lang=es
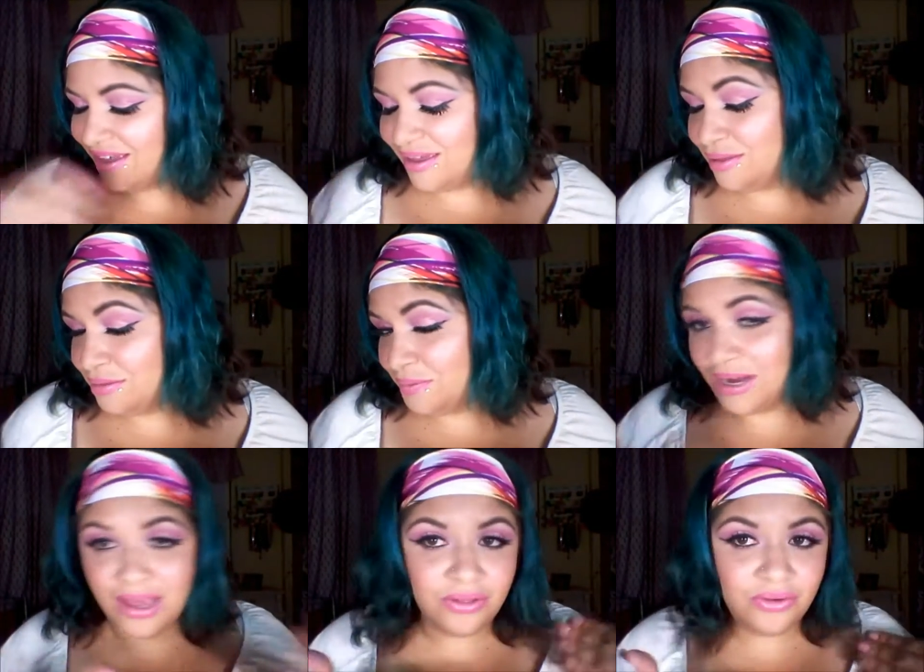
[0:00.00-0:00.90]

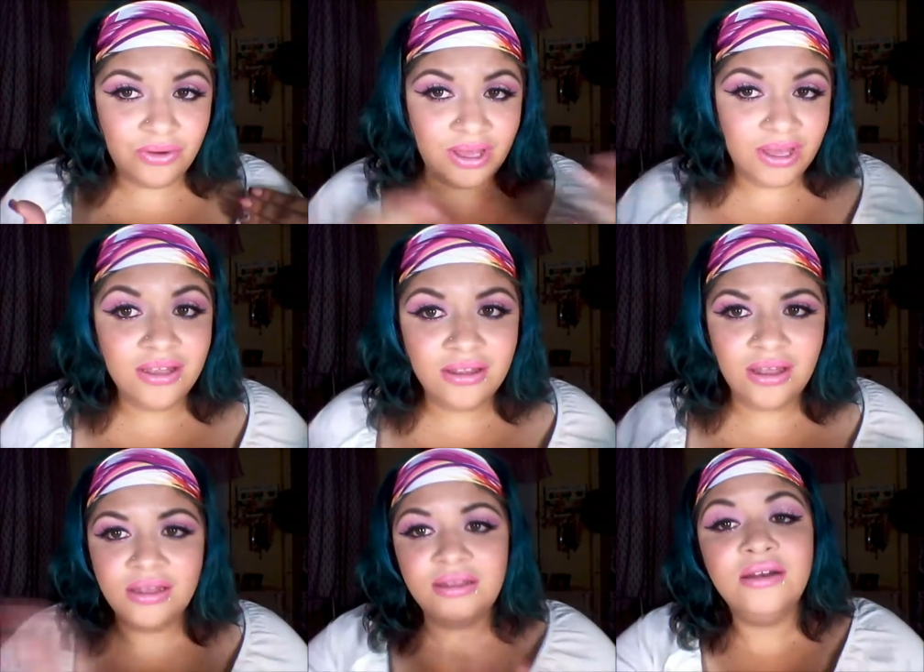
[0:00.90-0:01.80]
inspirado en
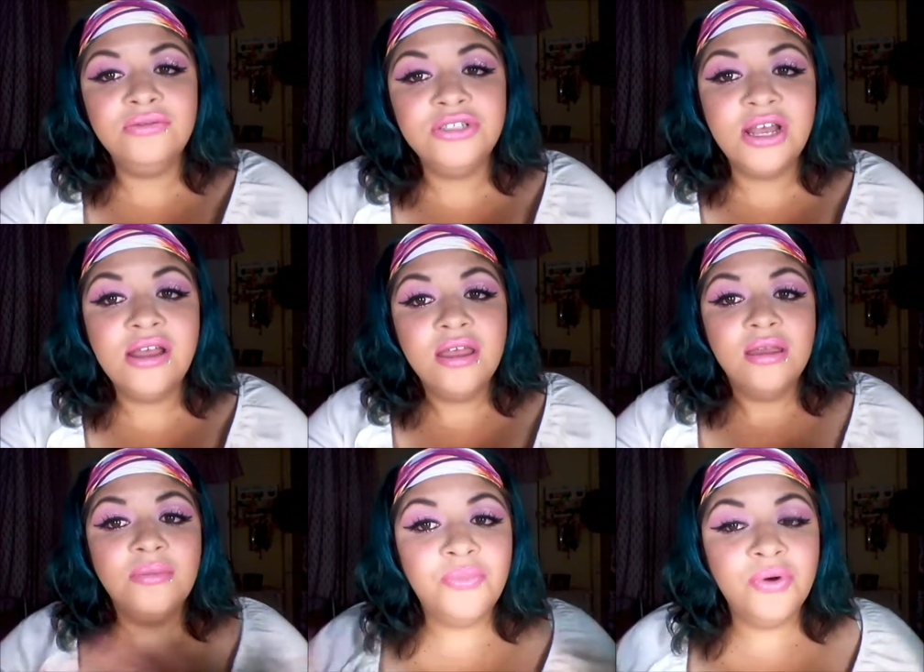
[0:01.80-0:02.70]
esta lucha,
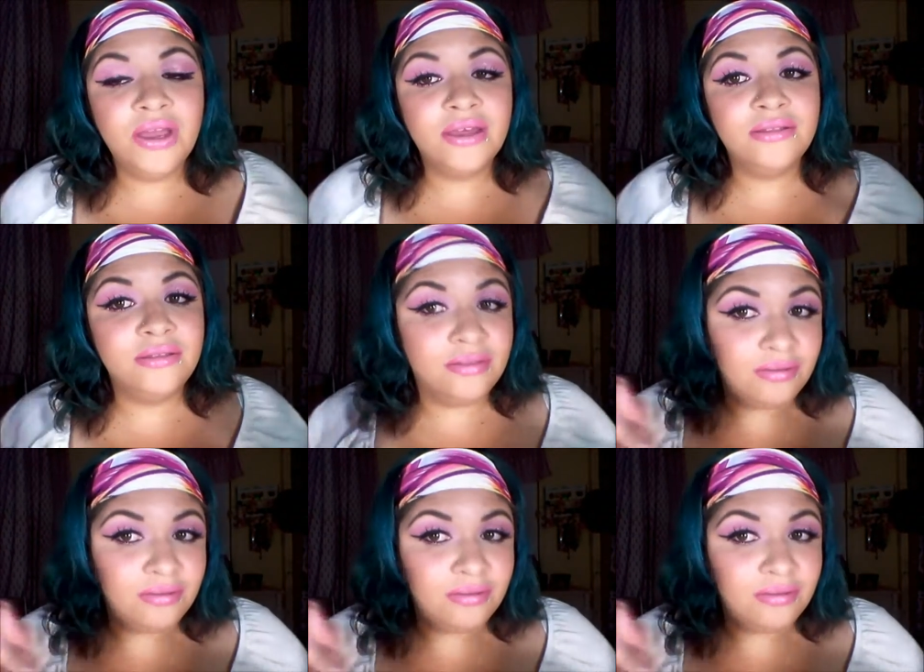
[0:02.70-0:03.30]
pues